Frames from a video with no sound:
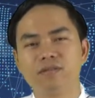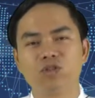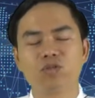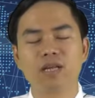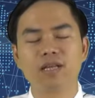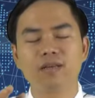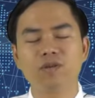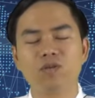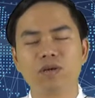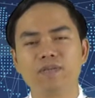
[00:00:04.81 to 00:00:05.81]
Chúng ta lại tiếp
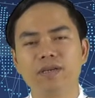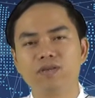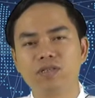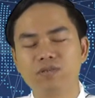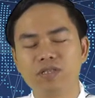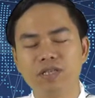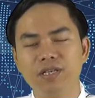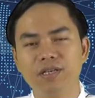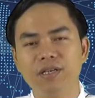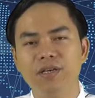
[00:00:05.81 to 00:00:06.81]
tục gặp nhau trong
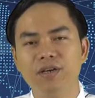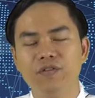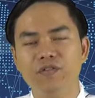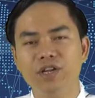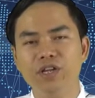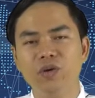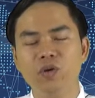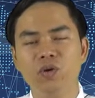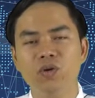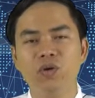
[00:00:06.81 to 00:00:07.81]
series
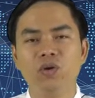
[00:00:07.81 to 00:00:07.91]
video